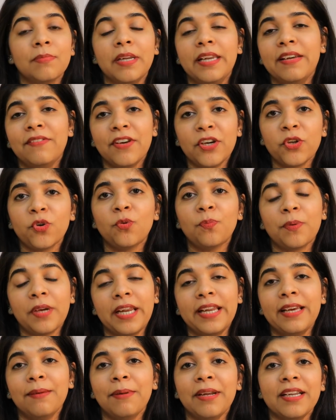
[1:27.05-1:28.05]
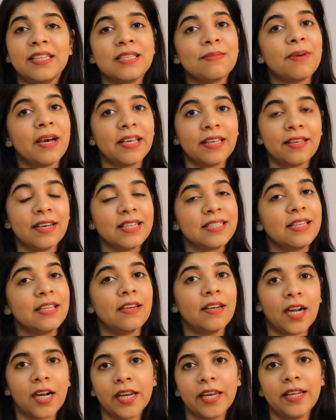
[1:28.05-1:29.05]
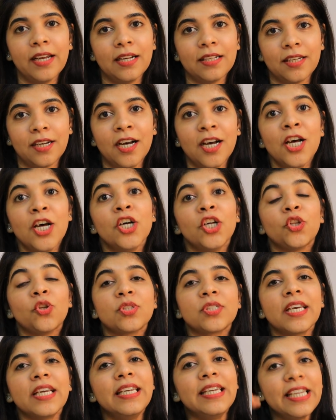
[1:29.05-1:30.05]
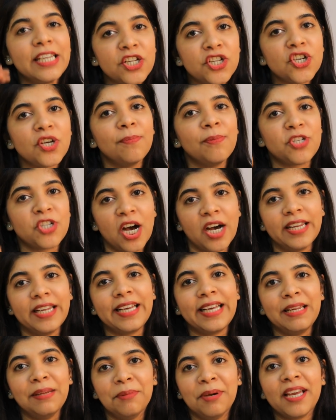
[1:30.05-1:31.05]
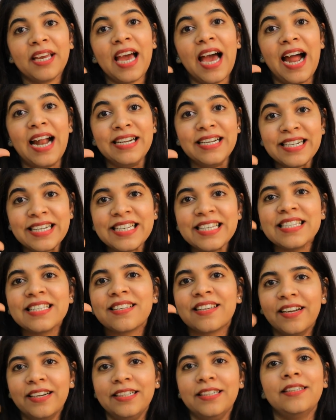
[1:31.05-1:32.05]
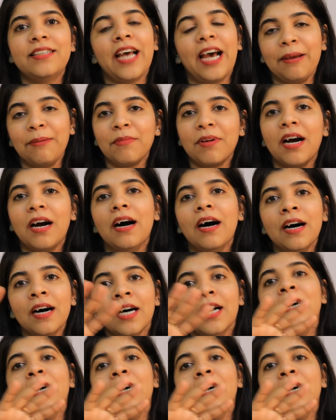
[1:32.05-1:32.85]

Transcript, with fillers: लिविंग uh, रूम के लिए मैंने जब आइकिया से रख लिया था तो उसके नीचे बिछाने के लिए मैं एक एंटी स्किड टाइप का